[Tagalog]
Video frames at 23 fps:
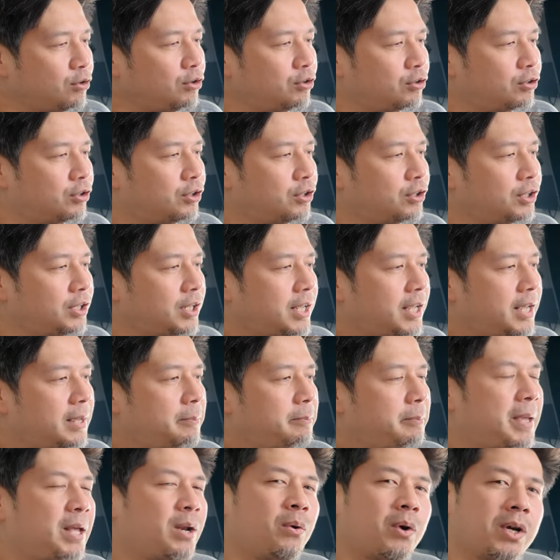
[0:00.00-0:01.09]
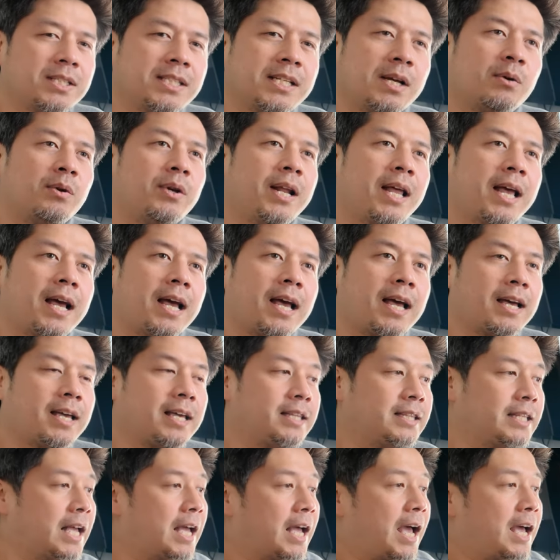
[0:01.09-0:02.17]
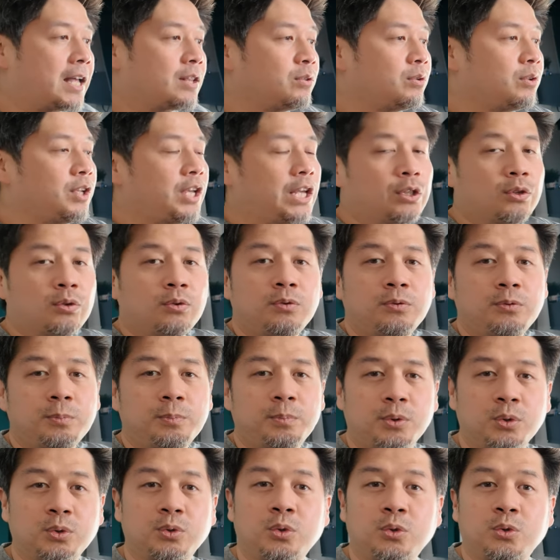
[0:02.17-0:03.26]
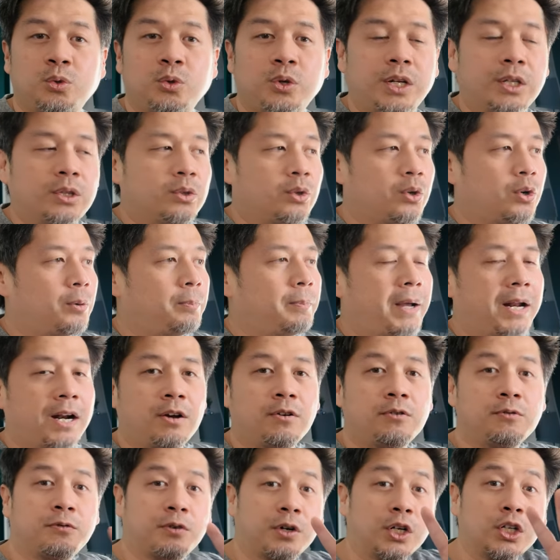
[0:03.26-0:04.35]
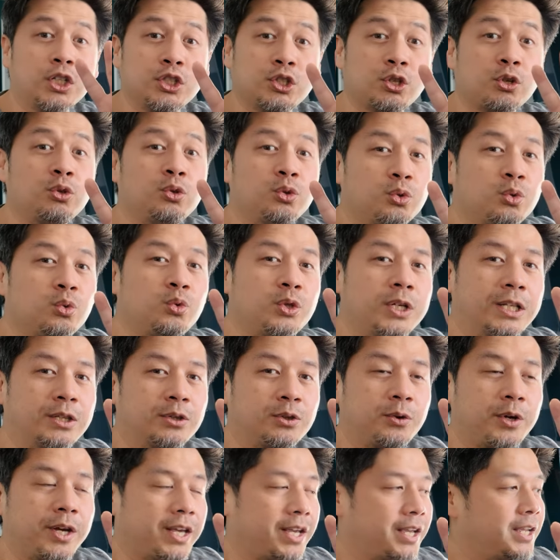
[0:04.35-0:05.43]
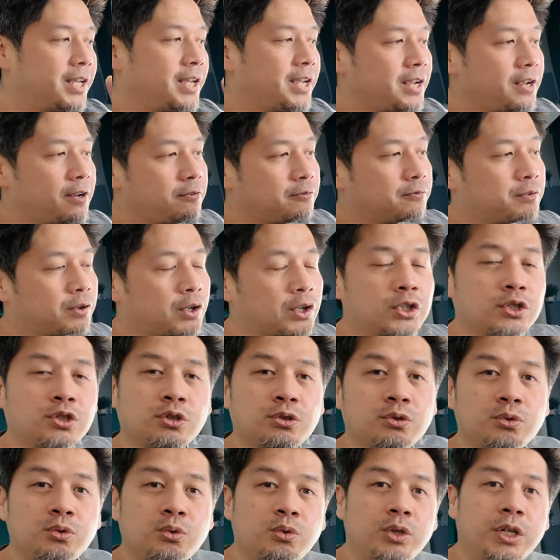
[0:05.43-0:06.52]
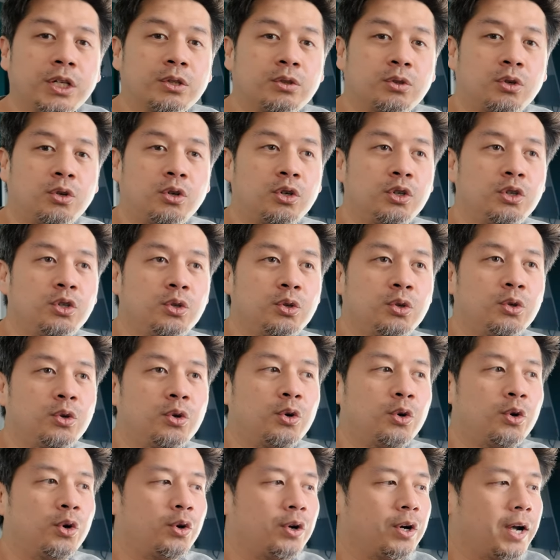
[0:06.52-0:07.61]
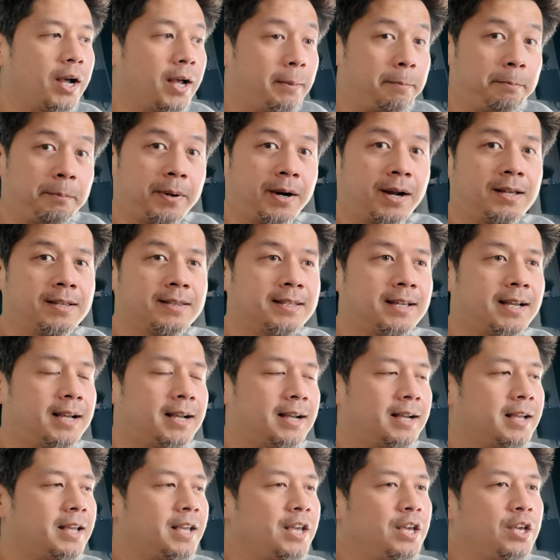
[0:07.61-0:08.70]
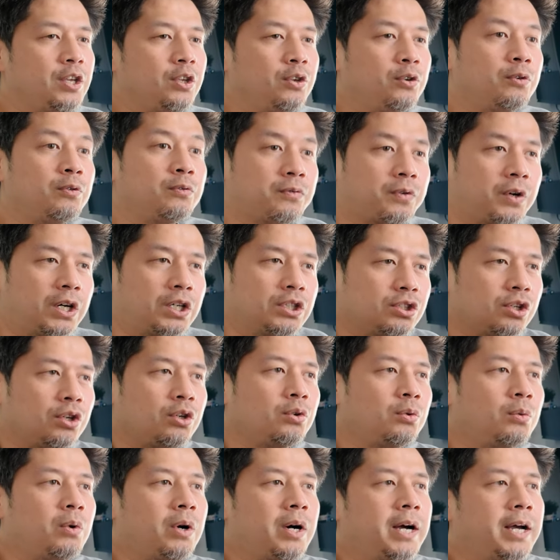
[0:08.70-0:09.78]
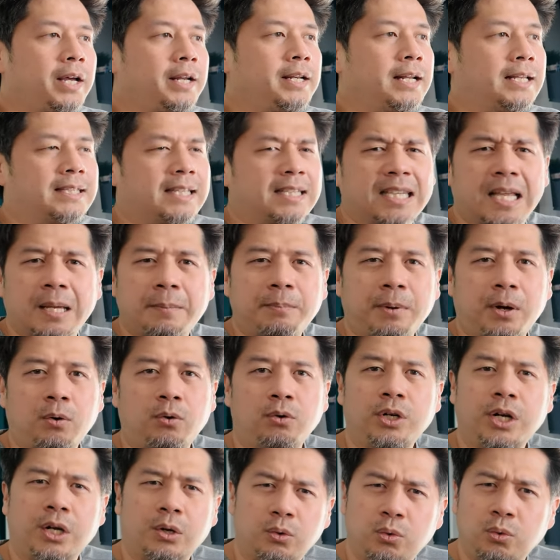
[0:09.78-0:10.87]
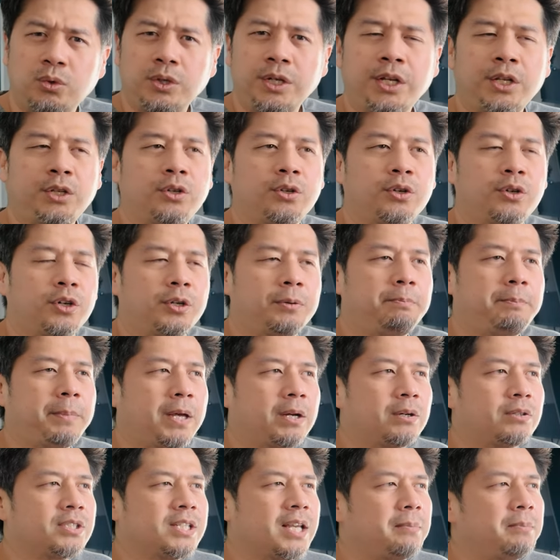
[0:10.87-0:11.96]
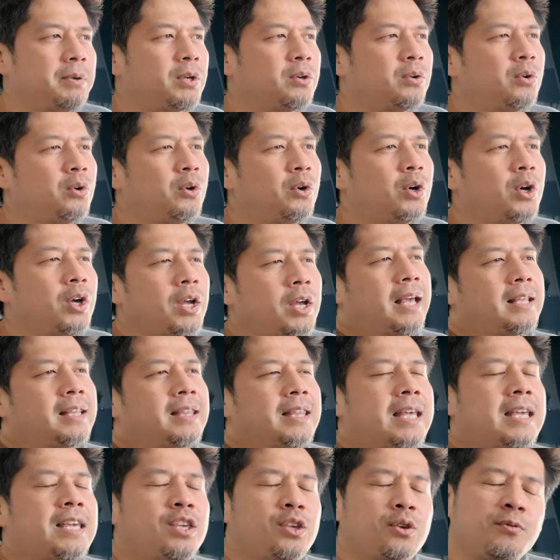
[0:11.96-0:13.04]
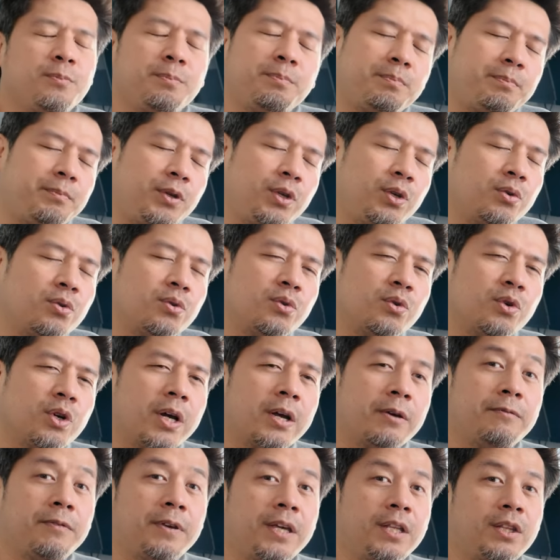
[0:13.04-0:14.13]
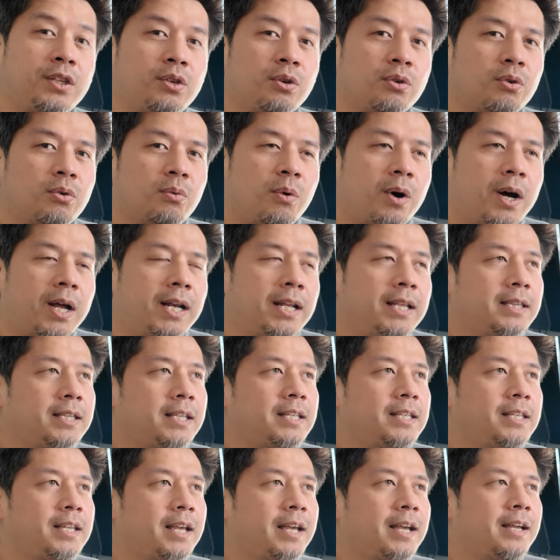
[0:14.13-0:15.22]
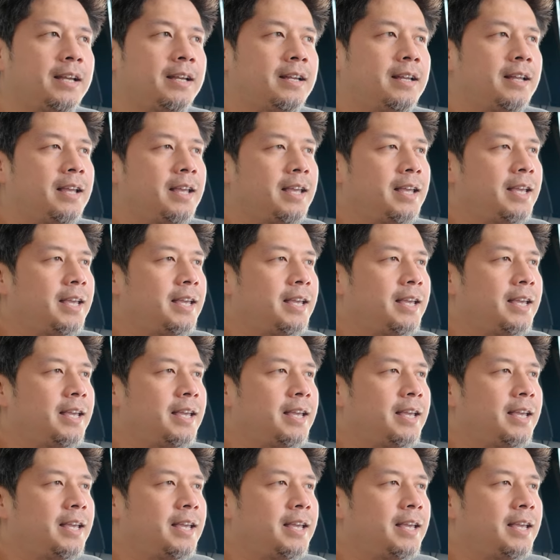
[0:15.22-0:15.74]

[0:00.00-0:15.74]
ko yon meron kasi ako nakakita, ah, itong produkto na to, parang version 2 na to eh. Version 2 na to nung uh, product. Yung version 1, natatempa ko na kung yun, pero sabi ko, I think yung, yung uh, video quality niya,